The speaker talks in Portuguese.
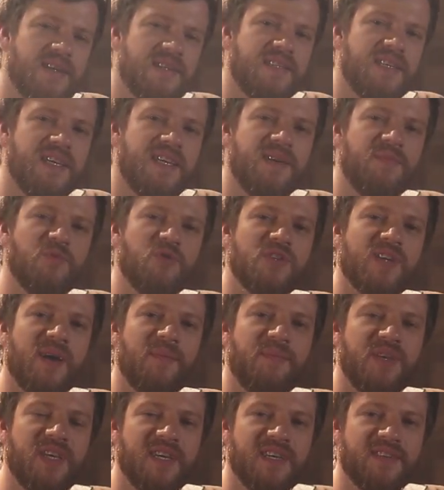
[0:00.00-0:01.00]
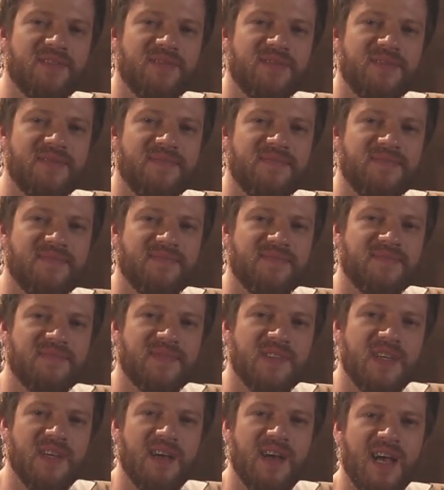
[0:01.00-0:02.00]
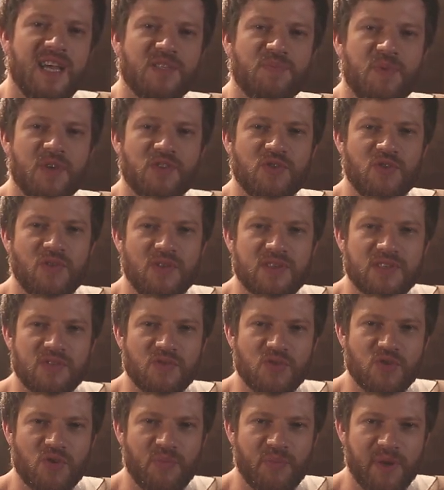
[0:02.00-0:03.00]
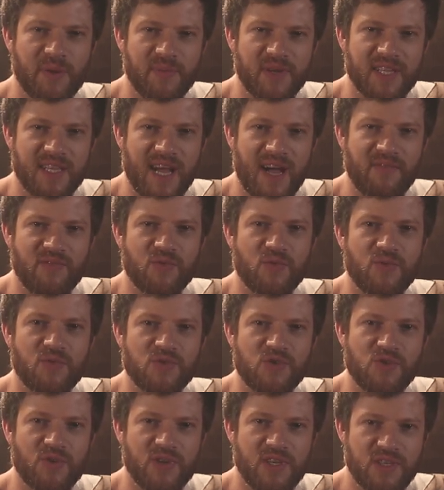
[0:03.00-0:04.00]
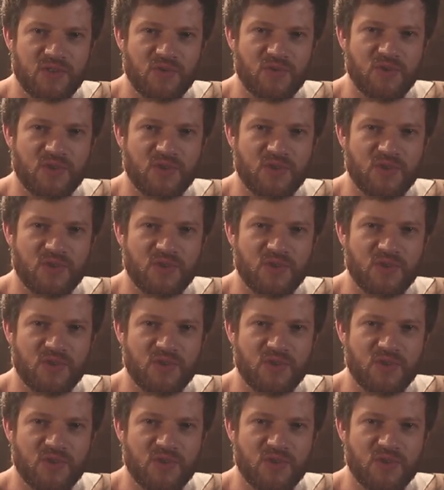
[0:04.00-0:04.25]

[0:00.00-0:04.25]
Seguimos caminhando. As pessoas nos cumprimentavam com um sorriso